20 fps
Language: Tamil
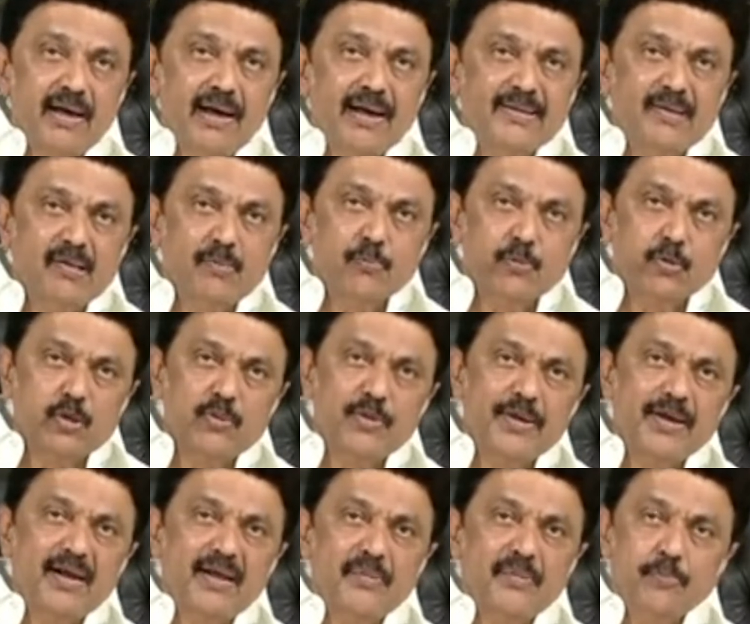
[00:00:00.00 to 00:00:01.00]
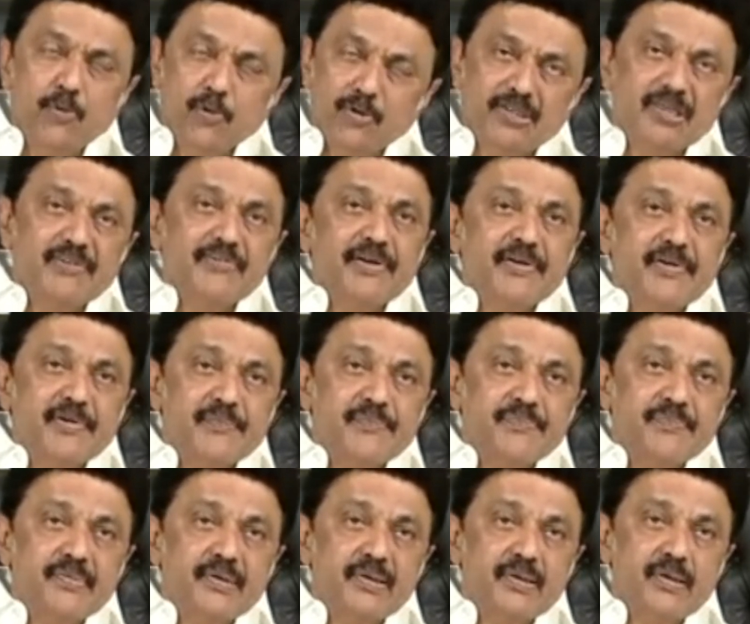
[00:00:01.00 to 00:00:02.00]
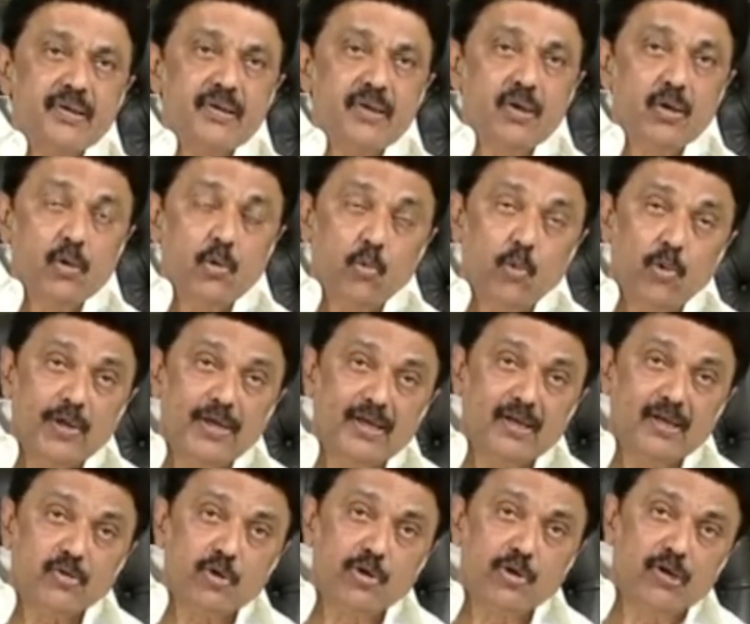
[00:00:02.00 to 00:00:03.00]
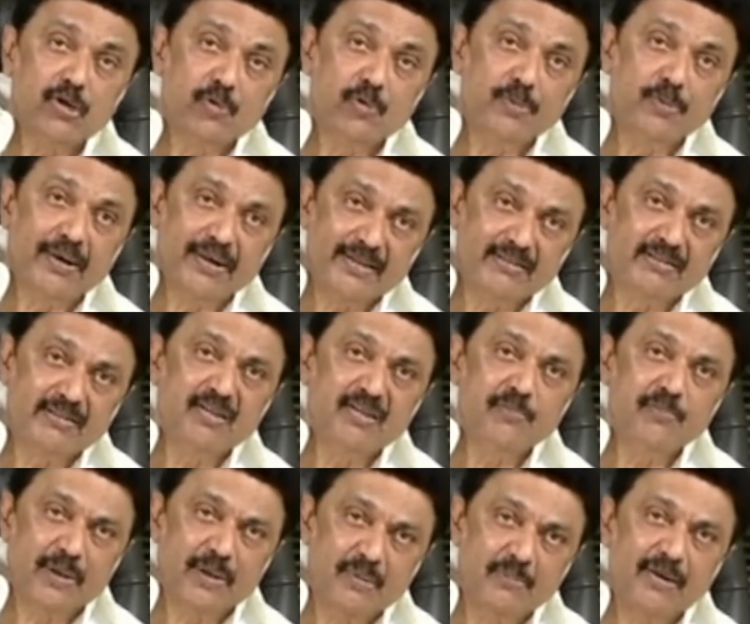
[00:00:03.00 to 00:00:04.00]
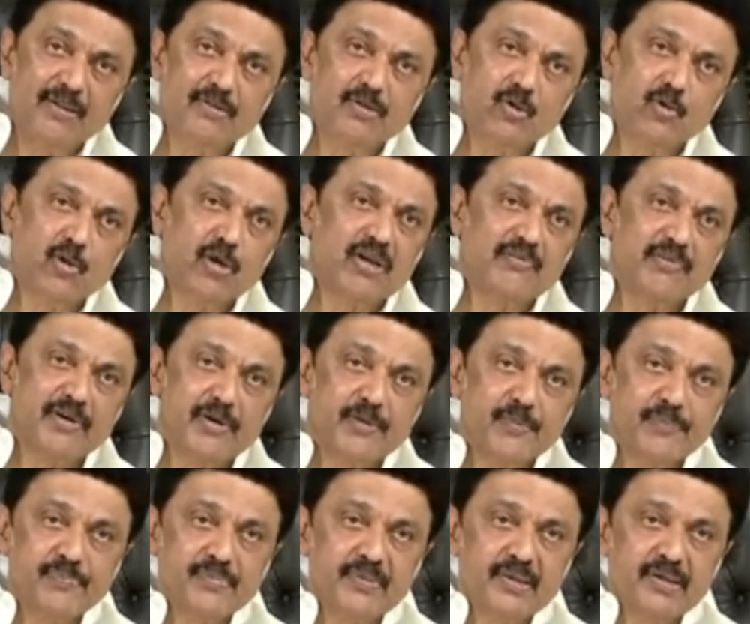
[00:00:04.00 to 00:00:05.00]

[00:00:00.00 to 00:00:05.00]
அதில் புதுமைகளை புகுத்த வேண்டும் உயர் தொழில்நுட்பம் அனைத்தையும் பயன்படுத்தி கொள்ள வேண்டும்